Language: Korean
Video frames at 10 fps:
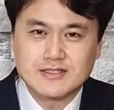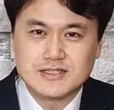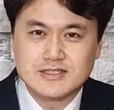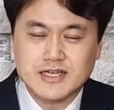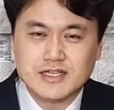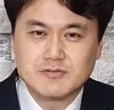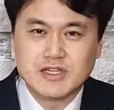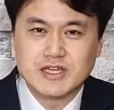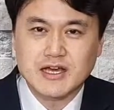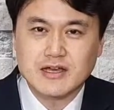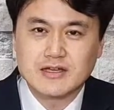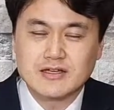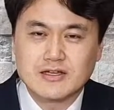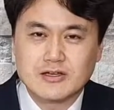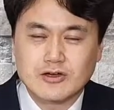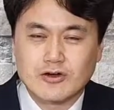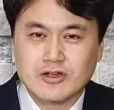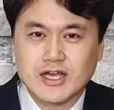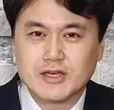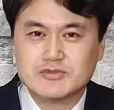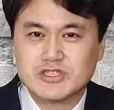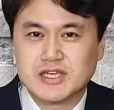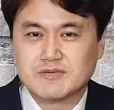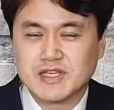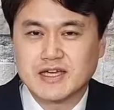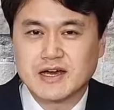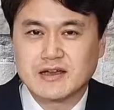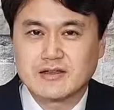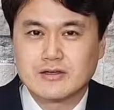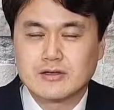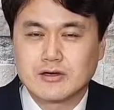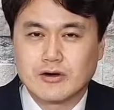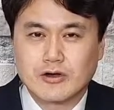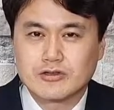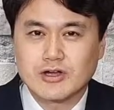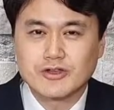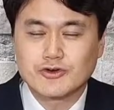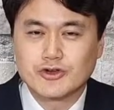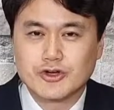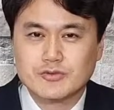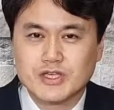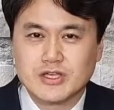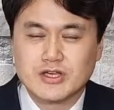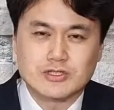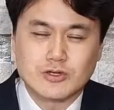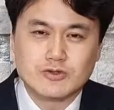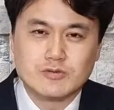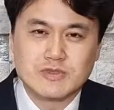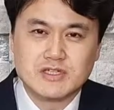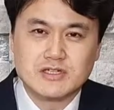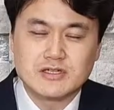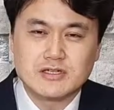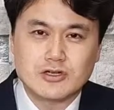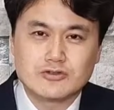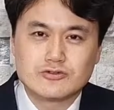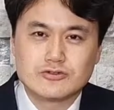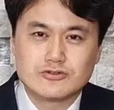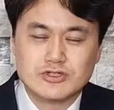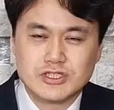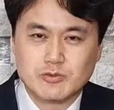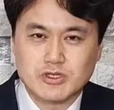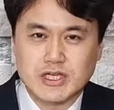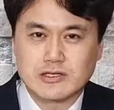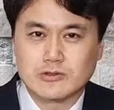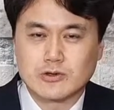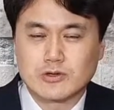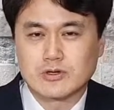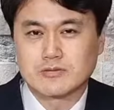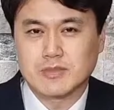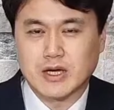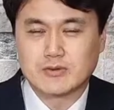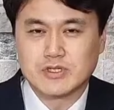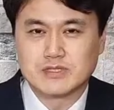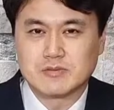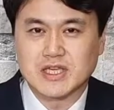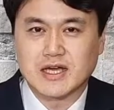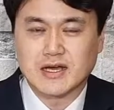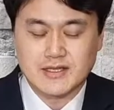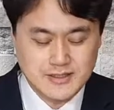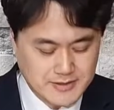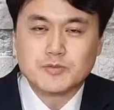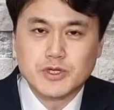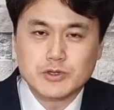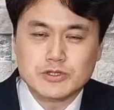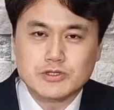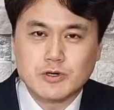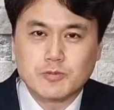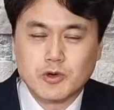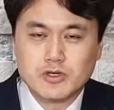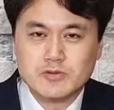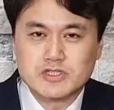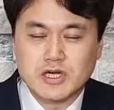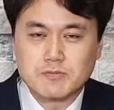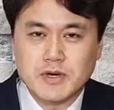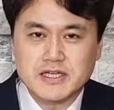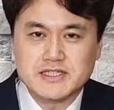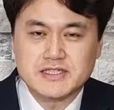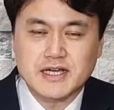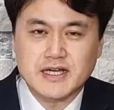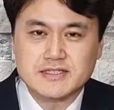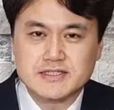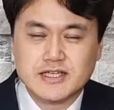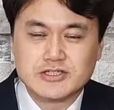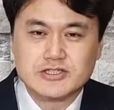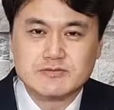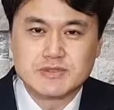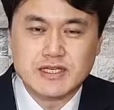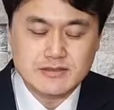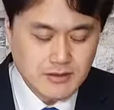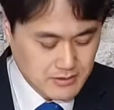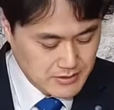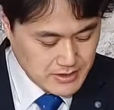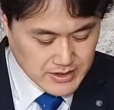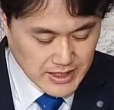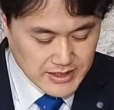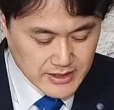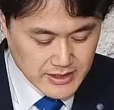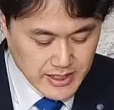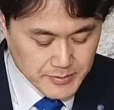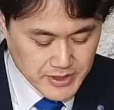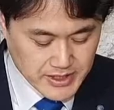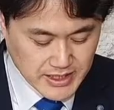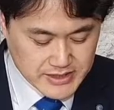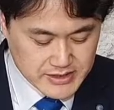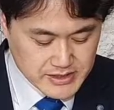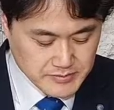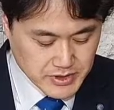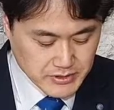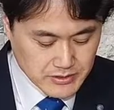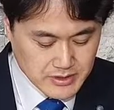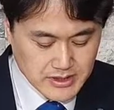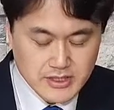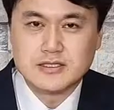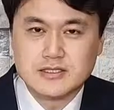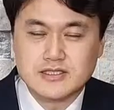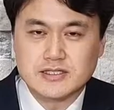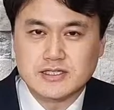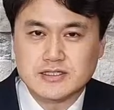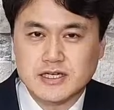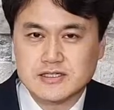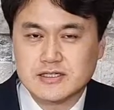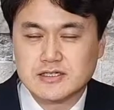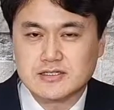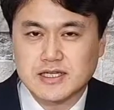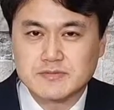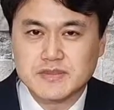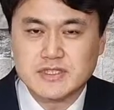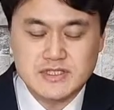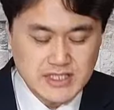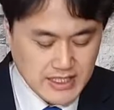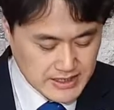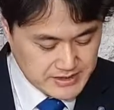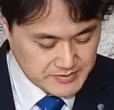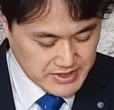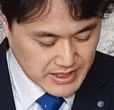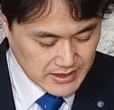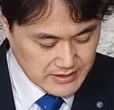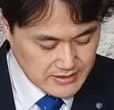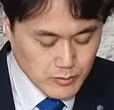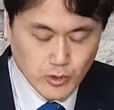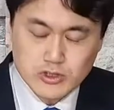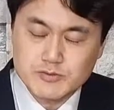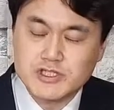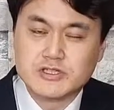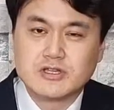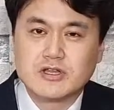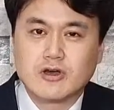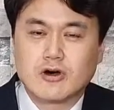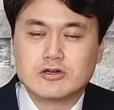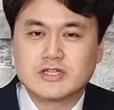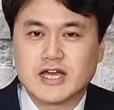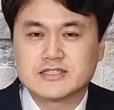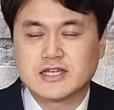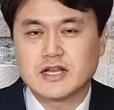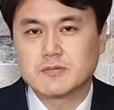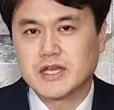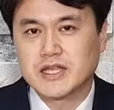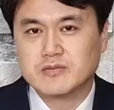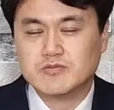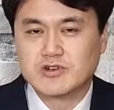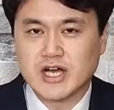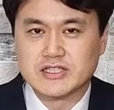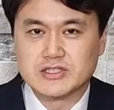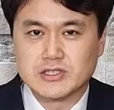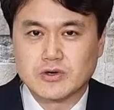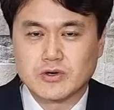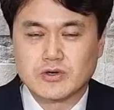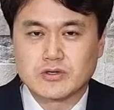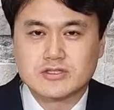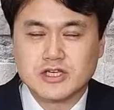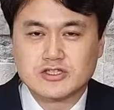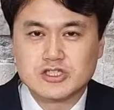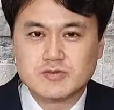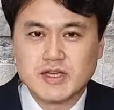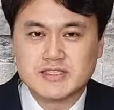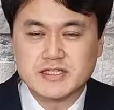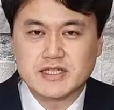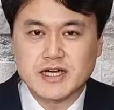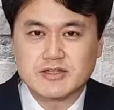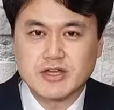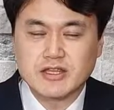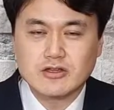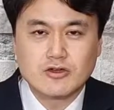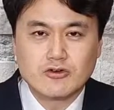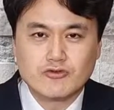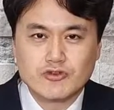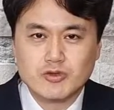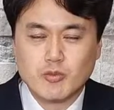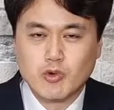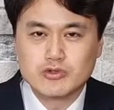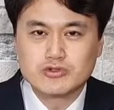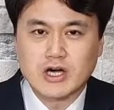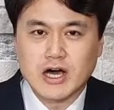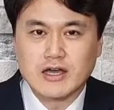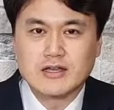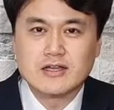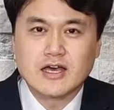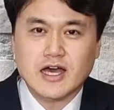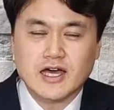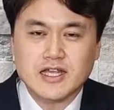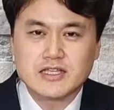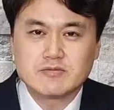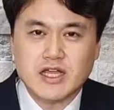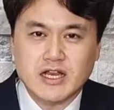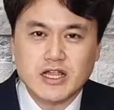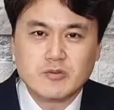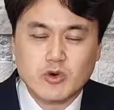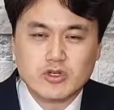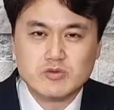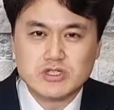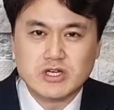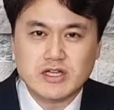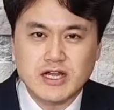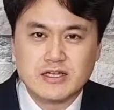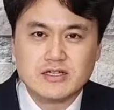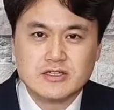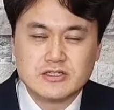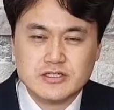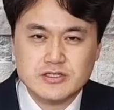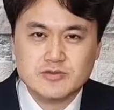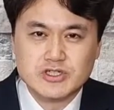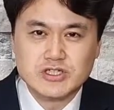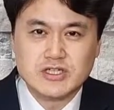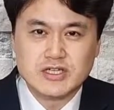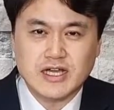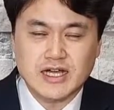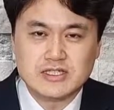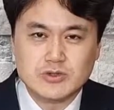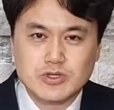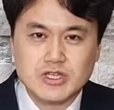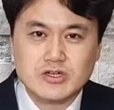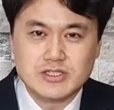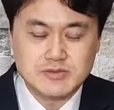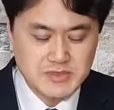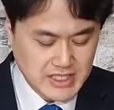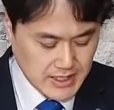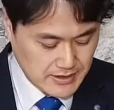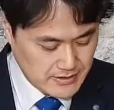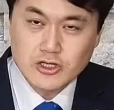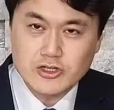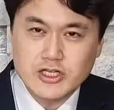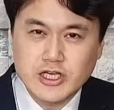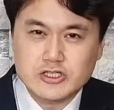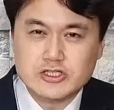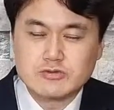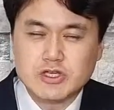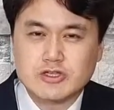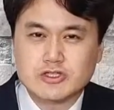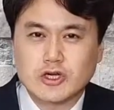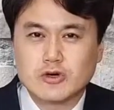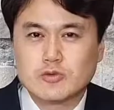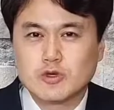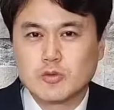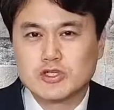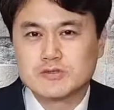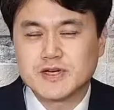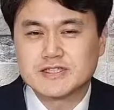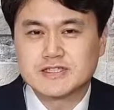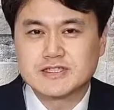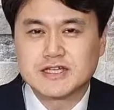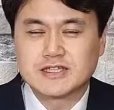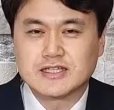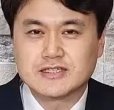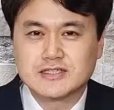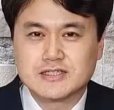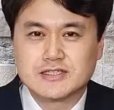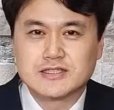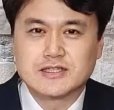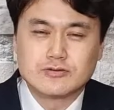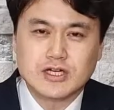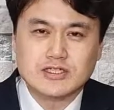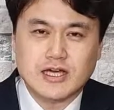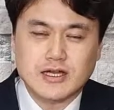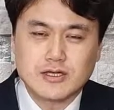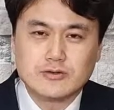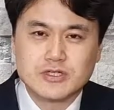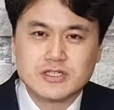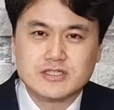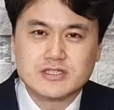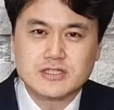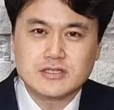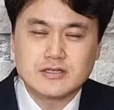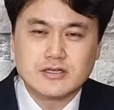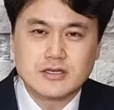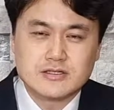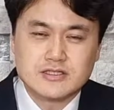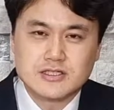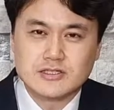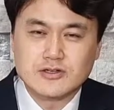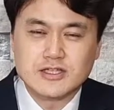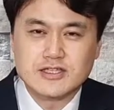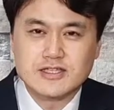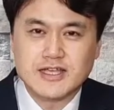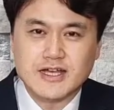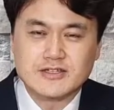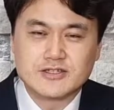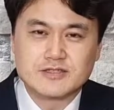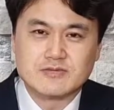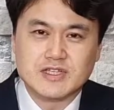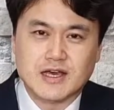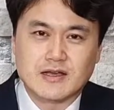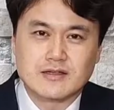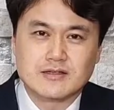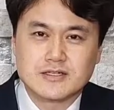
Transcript: 직장입니까? 건강의 문제입니까? 어떠한 어려움이 성도님들을 천국을 누리지 못하도록 막고 있습니까? 비로소 복음을 전파하기 시작하신 예수님께서 갈릴리 해변에 다니시며 이제 제자를 삼기 시작하십니다. 복음은 어느 한 사람만의 임무가 아니죠. 예수님의 제자가 된 우리 모두가 하나님 나라의 복음을 전할 의무를 가지고 있는 것입니다. 그런데 예수님께서 처음으로 모집하신 제자들은 우리가 잘 알고 있듯이 지성인들이 아니었습니다.